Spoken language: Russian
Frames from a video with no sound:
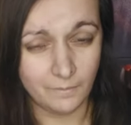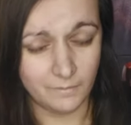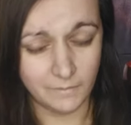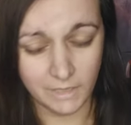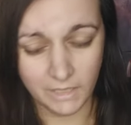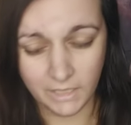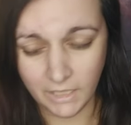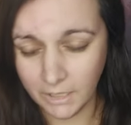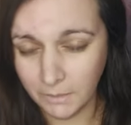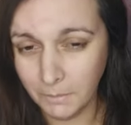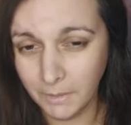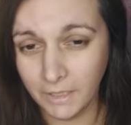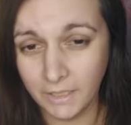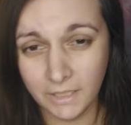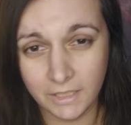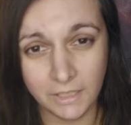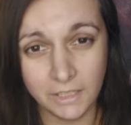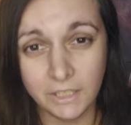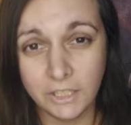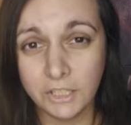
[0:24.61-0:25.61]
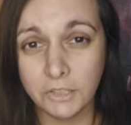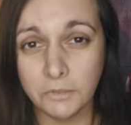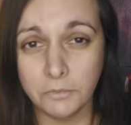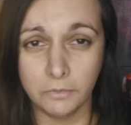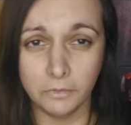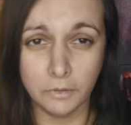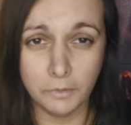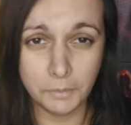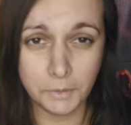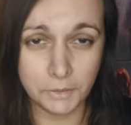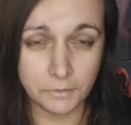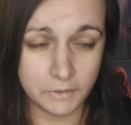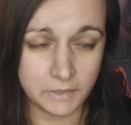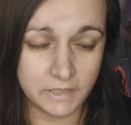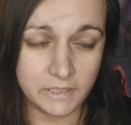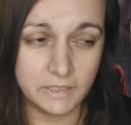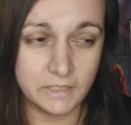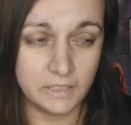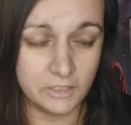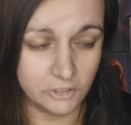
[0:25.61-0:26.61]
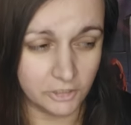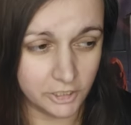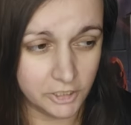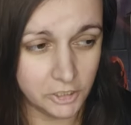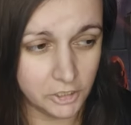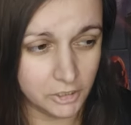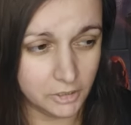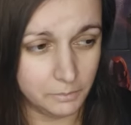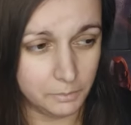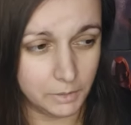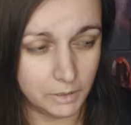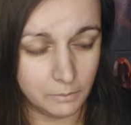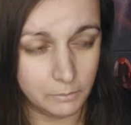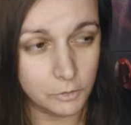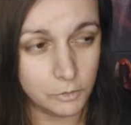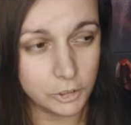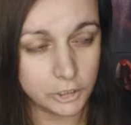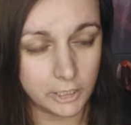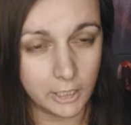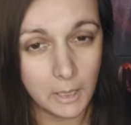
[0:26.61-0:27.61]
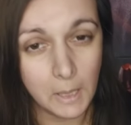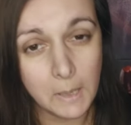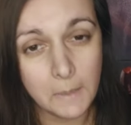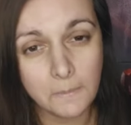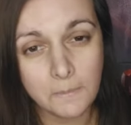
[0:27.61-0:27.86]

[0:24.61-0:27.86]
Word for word: Не имейте ничего общего с этой женщиной, потому что